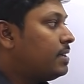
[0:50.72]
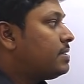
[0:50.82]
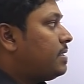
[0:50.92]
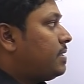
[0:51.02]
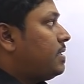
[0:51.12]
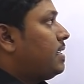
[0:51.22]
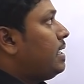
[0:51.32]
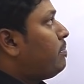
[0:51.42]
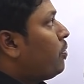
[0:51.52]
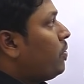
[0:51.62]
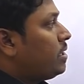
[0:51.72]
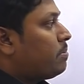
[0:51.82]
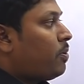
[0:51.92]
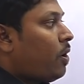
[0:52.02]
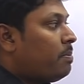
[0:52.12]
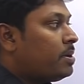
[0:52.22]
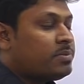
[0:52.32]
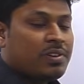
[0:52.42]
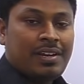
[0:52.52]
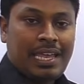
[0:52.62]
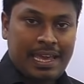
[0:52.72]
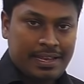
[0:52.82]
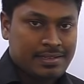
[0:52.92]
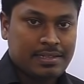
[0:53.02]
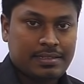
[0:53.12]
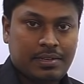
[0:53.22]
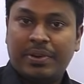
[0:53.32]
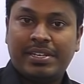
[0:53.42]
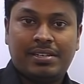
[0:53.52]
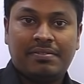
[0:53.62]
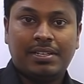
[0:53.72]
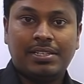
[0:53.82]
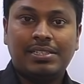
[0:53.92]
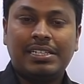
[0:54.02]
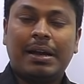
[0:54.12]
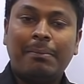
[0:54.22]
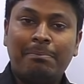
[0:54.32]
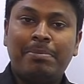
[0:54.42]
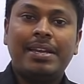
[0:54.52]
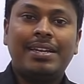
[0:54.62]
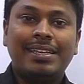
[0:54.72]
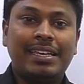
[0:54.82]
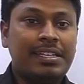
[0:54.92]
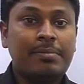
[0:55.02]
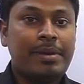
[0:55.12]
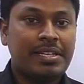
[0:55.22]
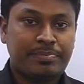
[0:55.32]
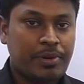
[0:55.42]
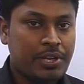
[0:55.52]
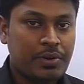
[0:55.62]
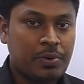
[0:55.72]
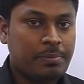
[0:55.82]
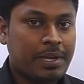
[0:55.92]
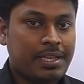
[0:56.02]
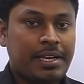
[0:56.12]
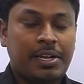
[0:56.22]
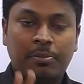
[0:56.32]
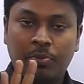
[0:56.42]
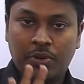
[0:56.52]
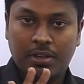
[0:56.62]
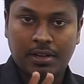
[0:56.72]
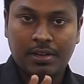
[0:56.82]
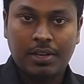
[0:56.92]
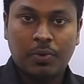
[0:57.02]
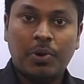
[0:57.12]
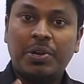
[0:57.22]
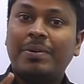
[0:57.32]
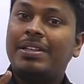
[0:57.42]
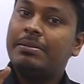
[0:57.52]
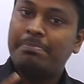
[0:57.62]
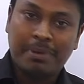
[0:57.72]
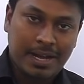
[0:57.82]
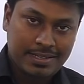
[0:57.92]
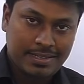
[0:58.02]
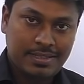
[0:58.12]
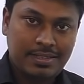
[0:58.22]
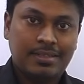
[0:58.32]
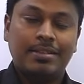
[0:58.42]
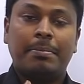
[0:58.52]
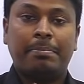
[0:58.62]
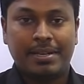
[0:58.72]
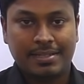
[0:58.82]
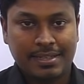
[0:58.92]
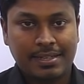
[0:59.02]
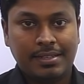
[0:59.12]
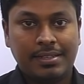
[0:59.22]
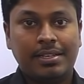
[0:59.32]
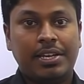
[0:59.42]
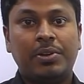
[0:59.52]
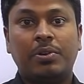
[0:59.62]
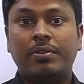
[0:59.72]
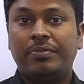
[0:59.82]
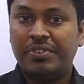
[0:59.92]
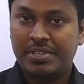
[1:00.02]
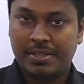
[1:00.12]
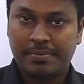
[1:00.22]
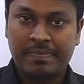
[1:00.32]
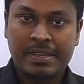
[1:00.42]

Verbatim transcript: சரி இப்போது இந்த ப்ராப்ளம்ஸ் ஆன் ஏஜஸ் கொஷின் வந்து கம்ப்ளீட்டாக எதை பேஸ் பண்ணியிருக்கோன்னு பார்த்தீங்கன்னா மூணு தான் ஒன்று வந்து பாஸ்ட்டு ப்ரெசண்ட்டு இன்னொன்று ஃப்யூச்சர்